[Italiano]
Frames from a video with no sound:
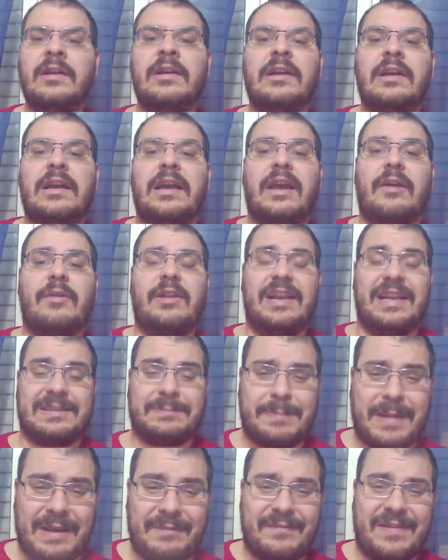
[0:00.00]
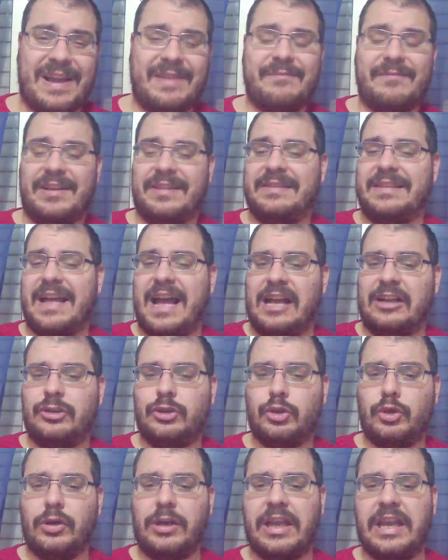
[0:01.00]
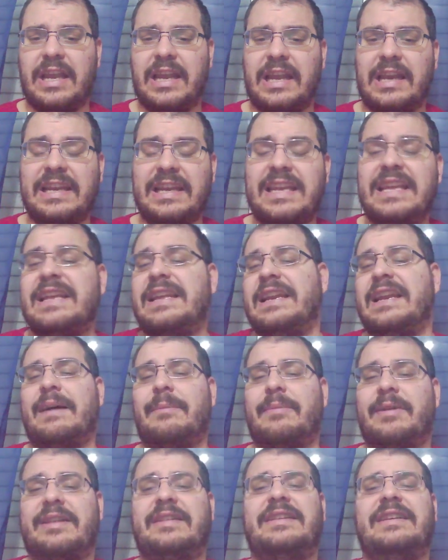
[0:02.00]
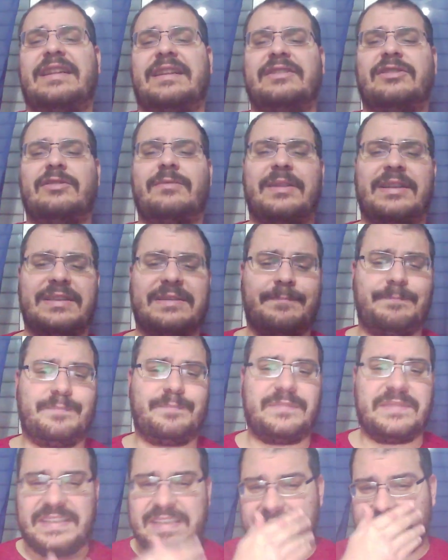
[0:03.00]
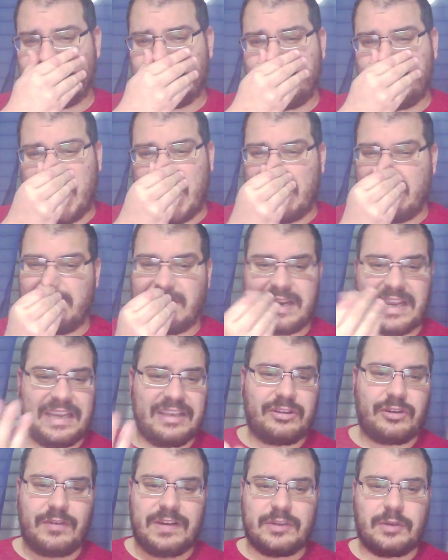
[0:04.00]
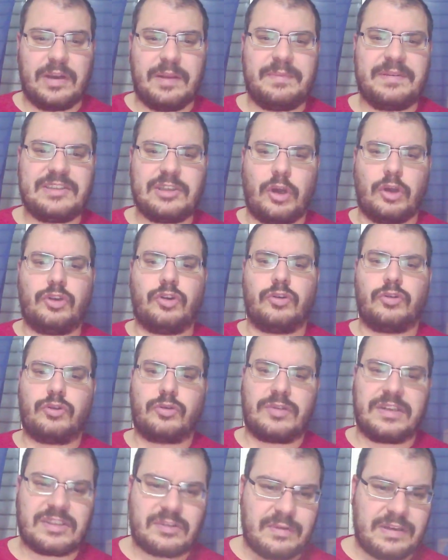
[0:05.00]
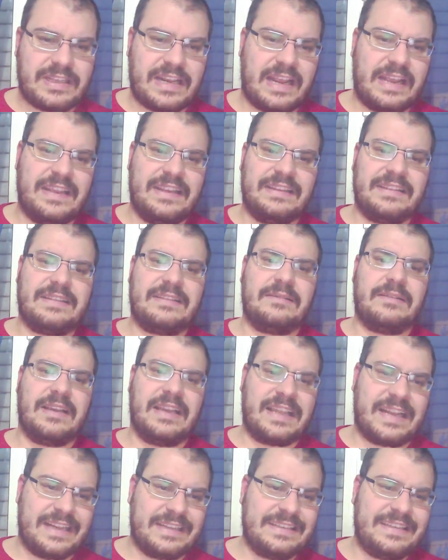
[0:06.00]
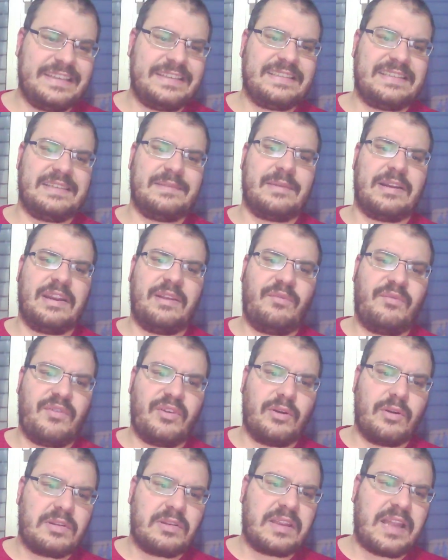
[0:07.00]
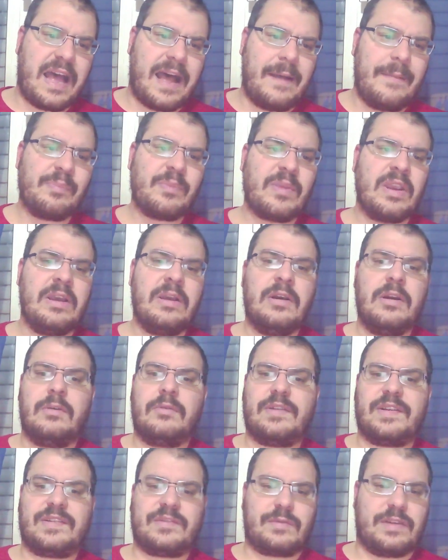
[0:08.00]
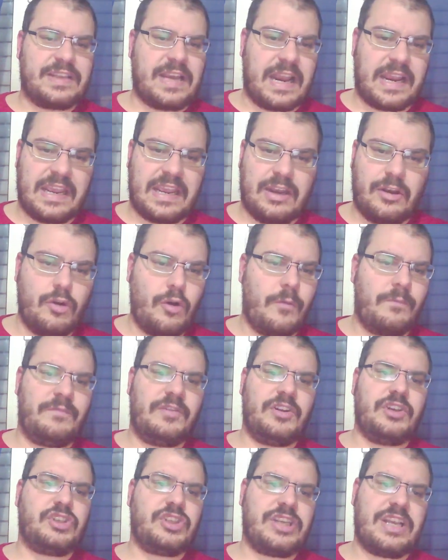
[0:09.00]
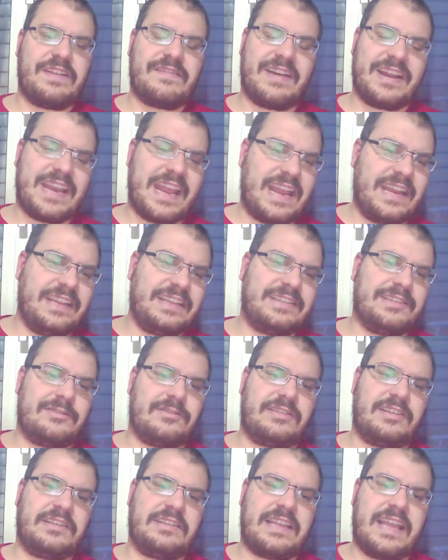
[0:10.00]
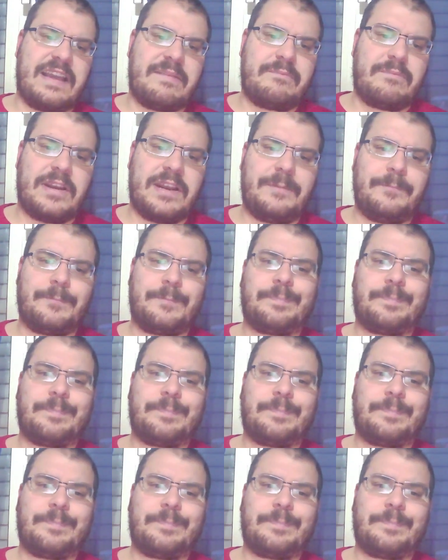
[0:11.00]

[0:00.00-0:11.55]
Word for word: e quindi la Spal va in vantaggio e lì la partita insomma ti si era girata perché hai trovato l'episodio contro una squadra in grandissima difficoltà, una squadra che non vinceva da inizio settembre